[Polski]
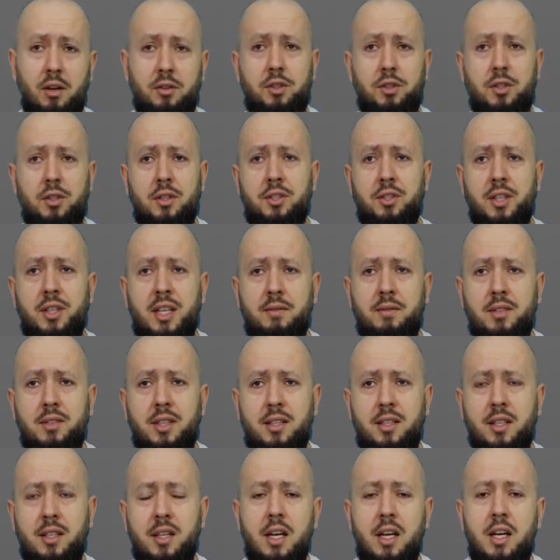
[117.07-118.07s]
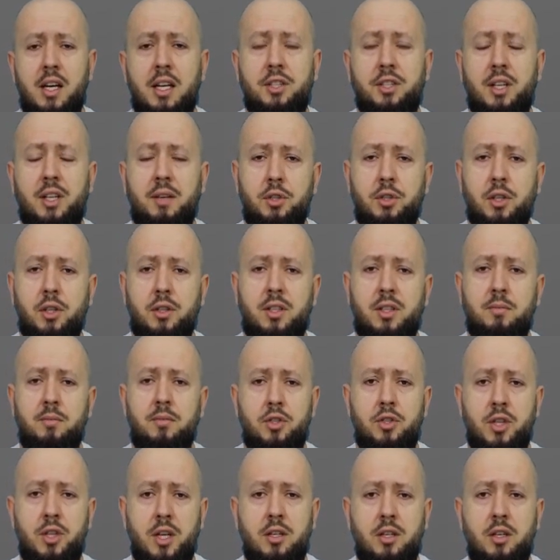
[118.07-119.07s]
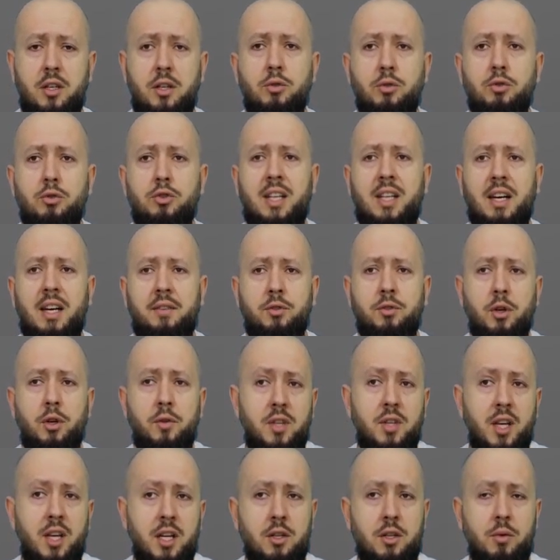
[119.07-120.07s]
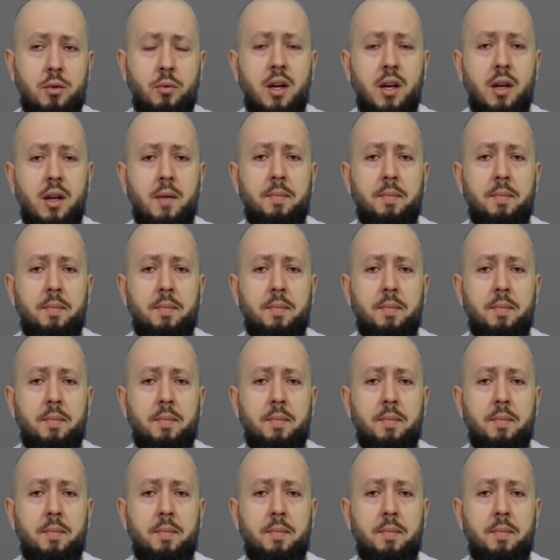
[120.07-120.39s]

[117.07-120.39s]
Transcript: 1773 już dawno nie żył.